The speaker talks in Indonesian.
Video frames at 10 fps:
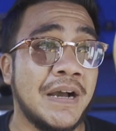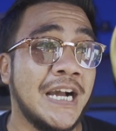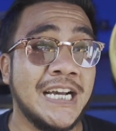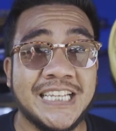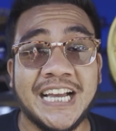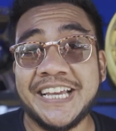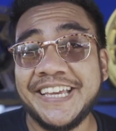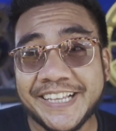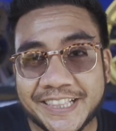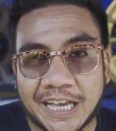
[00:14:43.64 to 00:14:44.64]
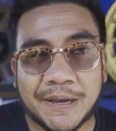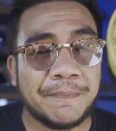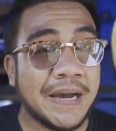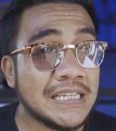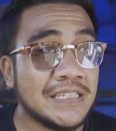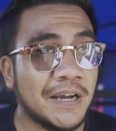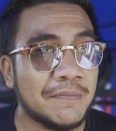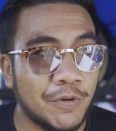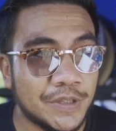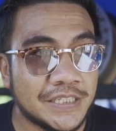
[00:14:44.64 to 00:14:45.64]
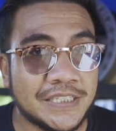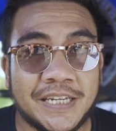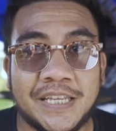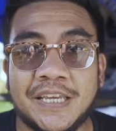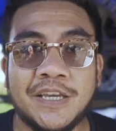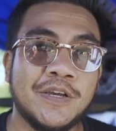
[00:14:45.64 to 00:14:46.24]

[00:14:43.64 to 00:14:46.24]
makanya kita pajang booth di sini